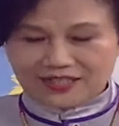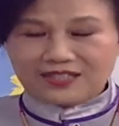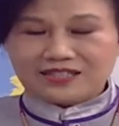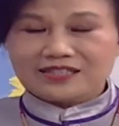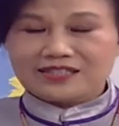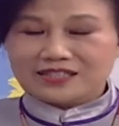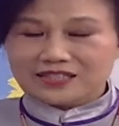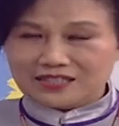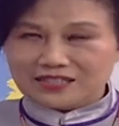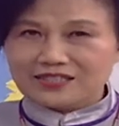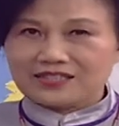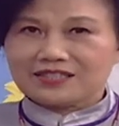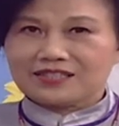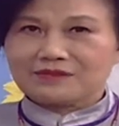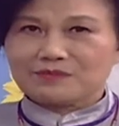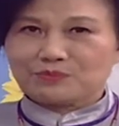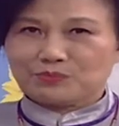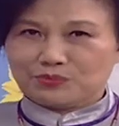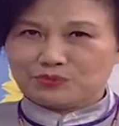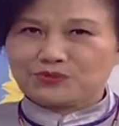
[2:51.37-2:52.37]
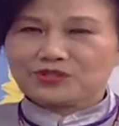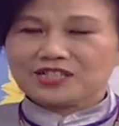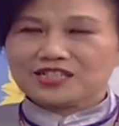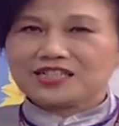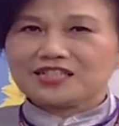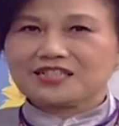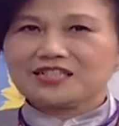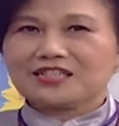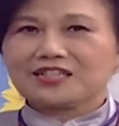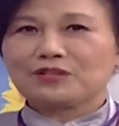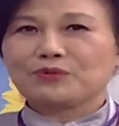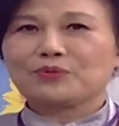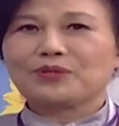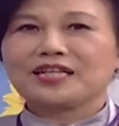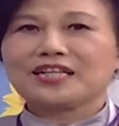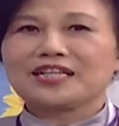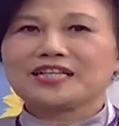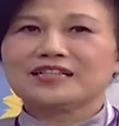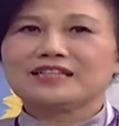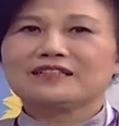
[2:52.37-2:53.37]
其实不是这些的问
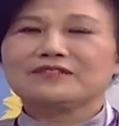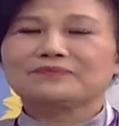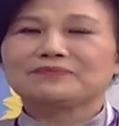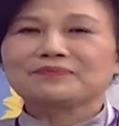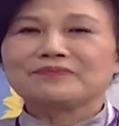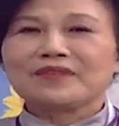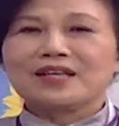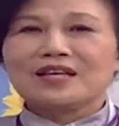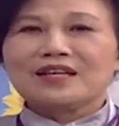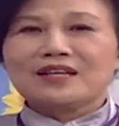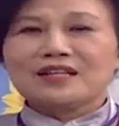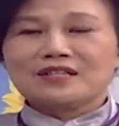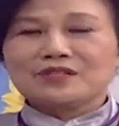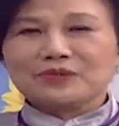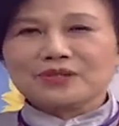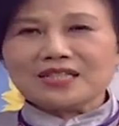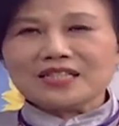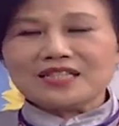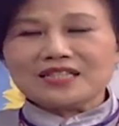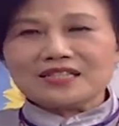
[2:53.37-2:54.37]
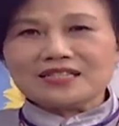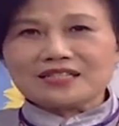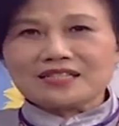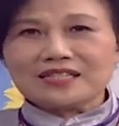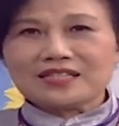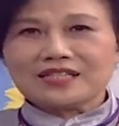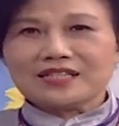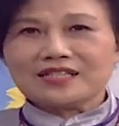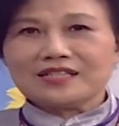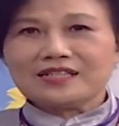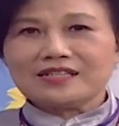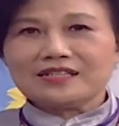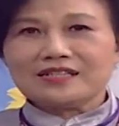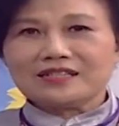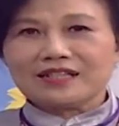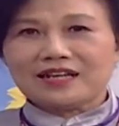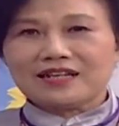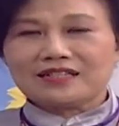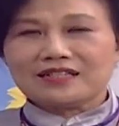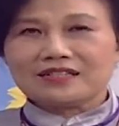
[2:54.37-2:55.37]
题哦。对，所以这些
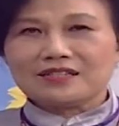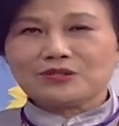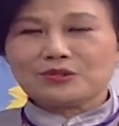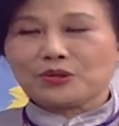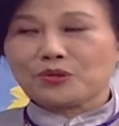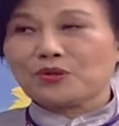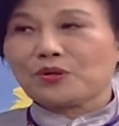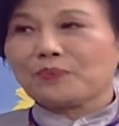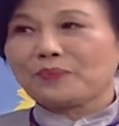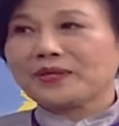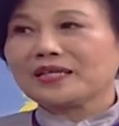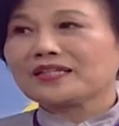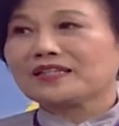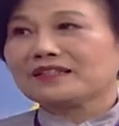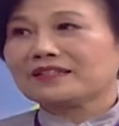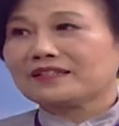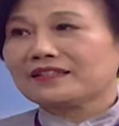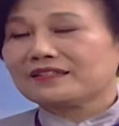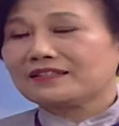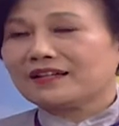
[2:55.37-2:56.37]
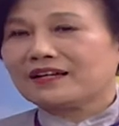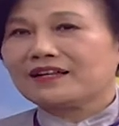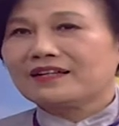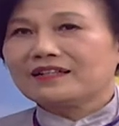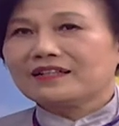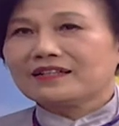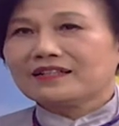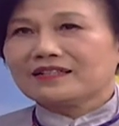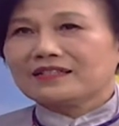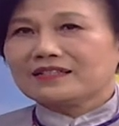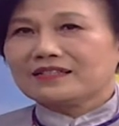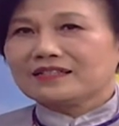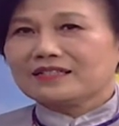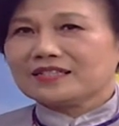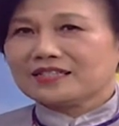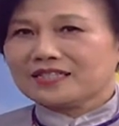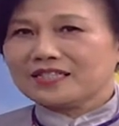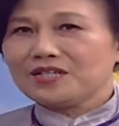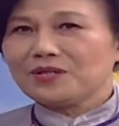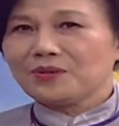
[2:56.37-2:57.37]
像血友病的人呢，嗯，啊，
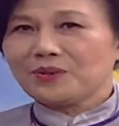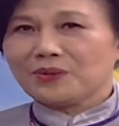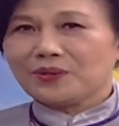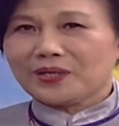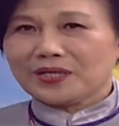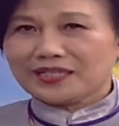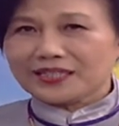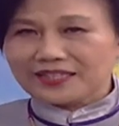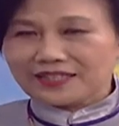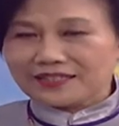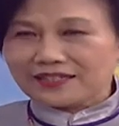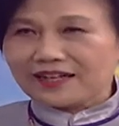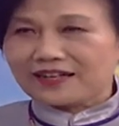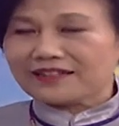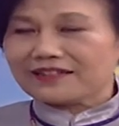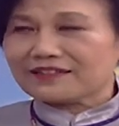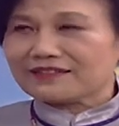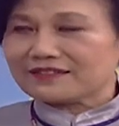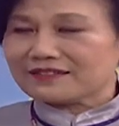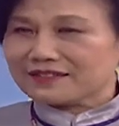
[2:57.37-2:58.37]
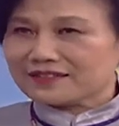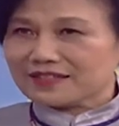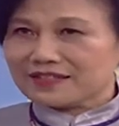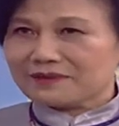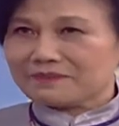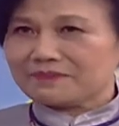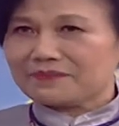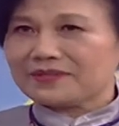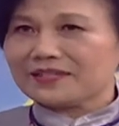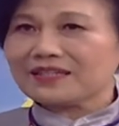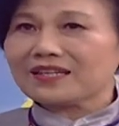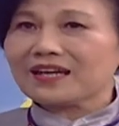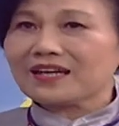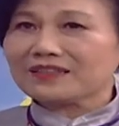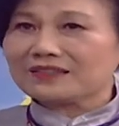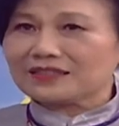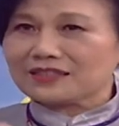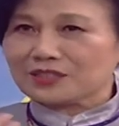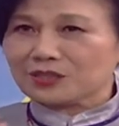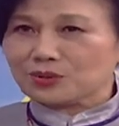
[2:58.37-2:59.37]
生活应该要怎么
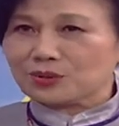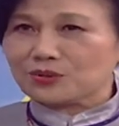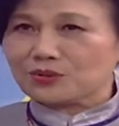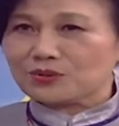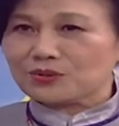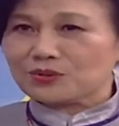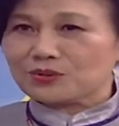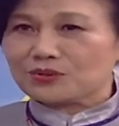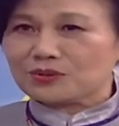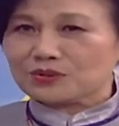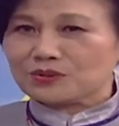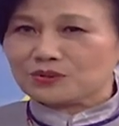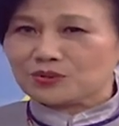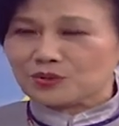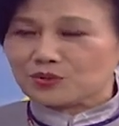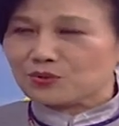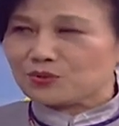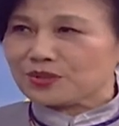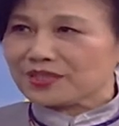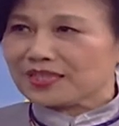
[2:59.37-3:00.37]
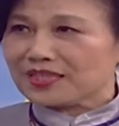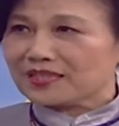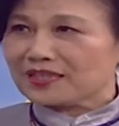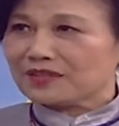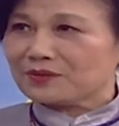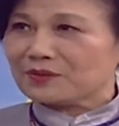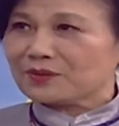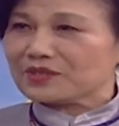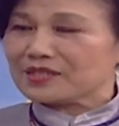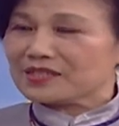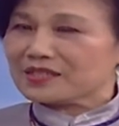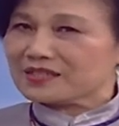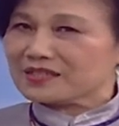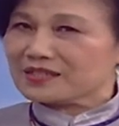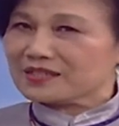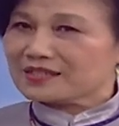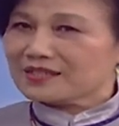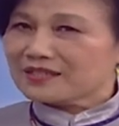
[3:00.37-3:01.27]
样的去注意，或者是